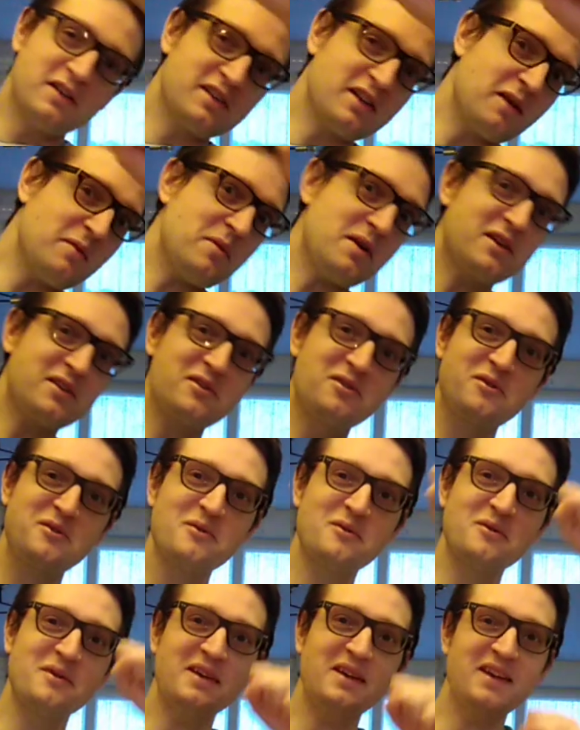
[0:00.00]
avec sa
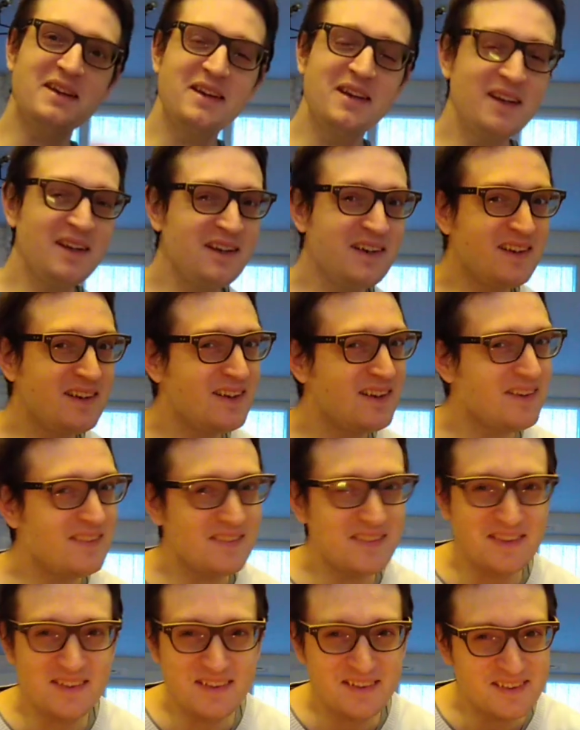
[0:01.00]
massue et
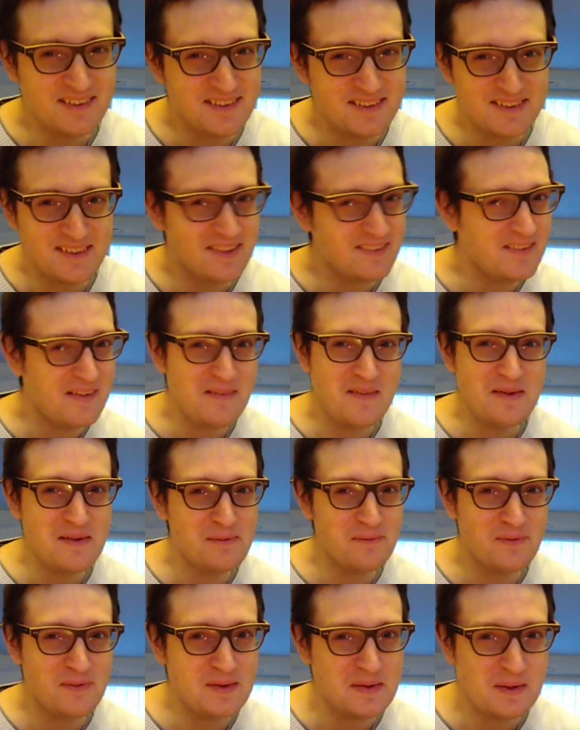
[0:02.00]
clairement, ça va
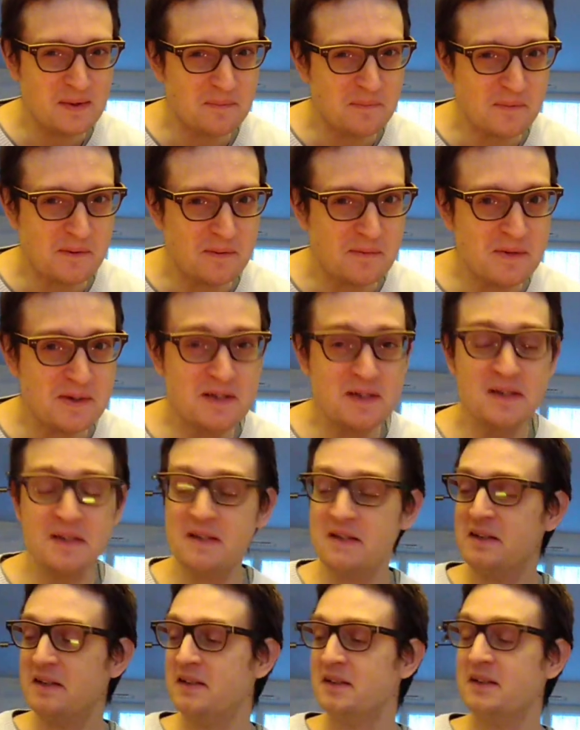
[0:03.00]
mal finir pour moi.
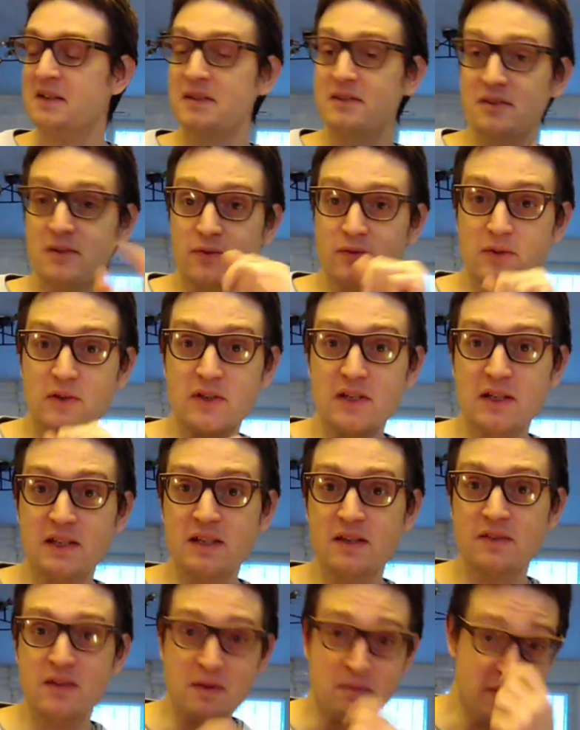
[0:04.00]
Sauf que
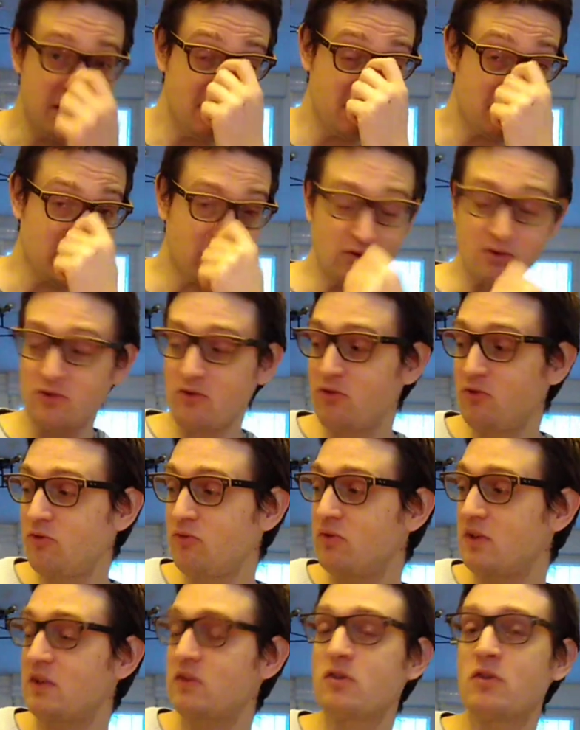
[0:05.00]
quelqu'un vient m'aider contre
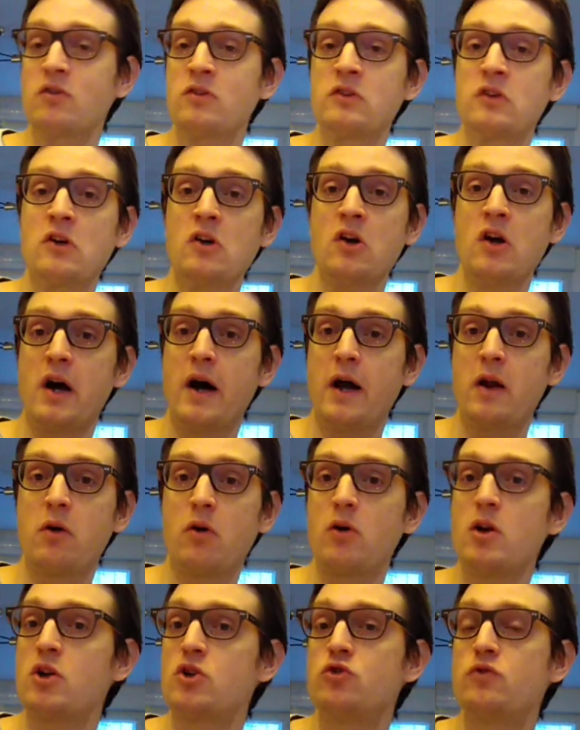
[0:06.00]
toute attente.
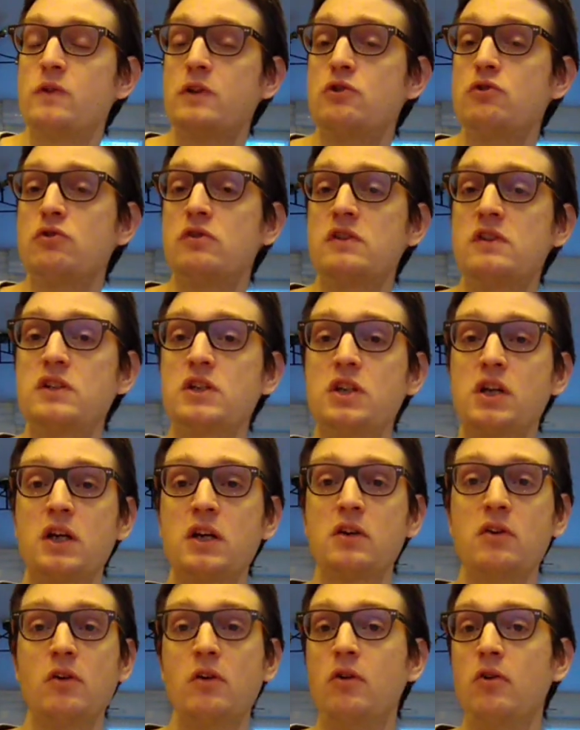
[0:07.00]
Alors là, je vais juste
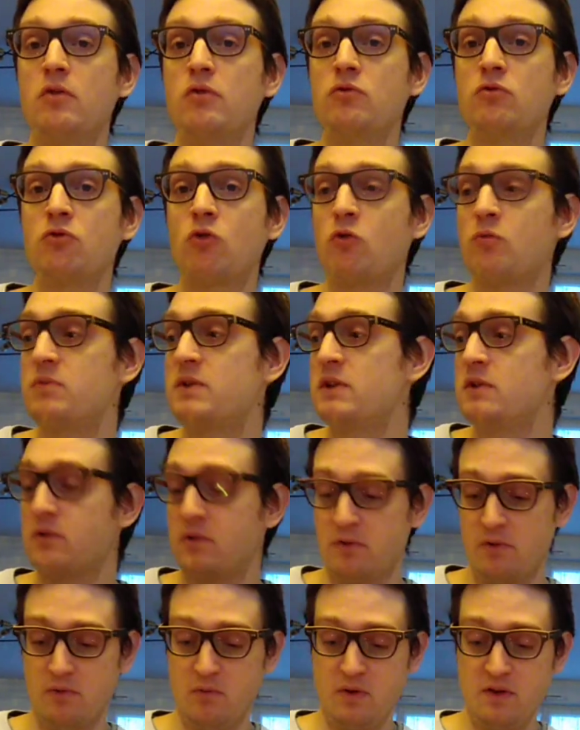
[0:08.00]
tirer euh, une trombine
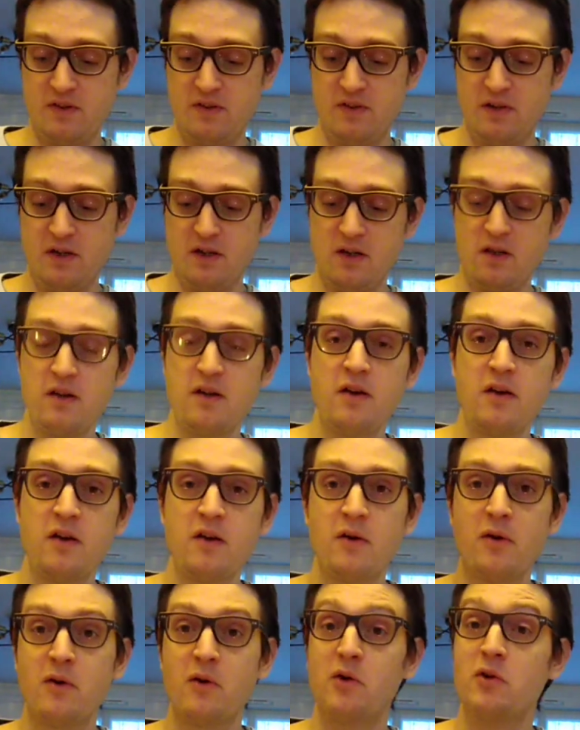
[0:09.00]
euh, au hasard.
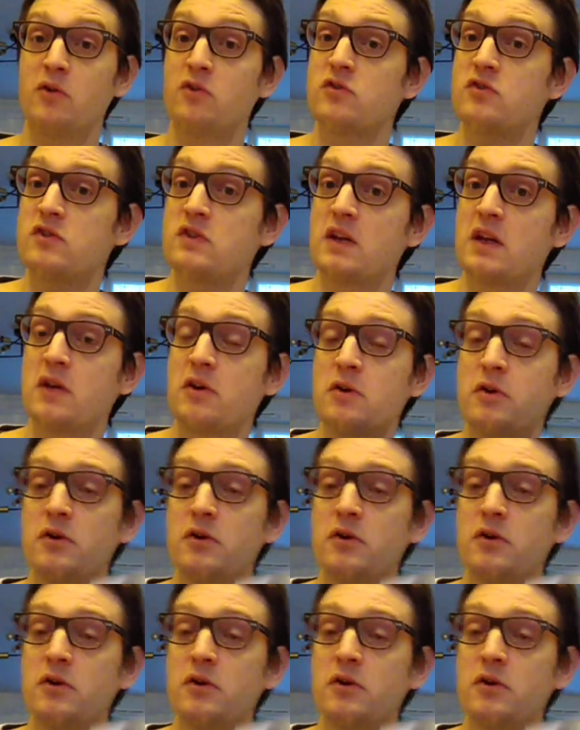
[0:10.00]
C'est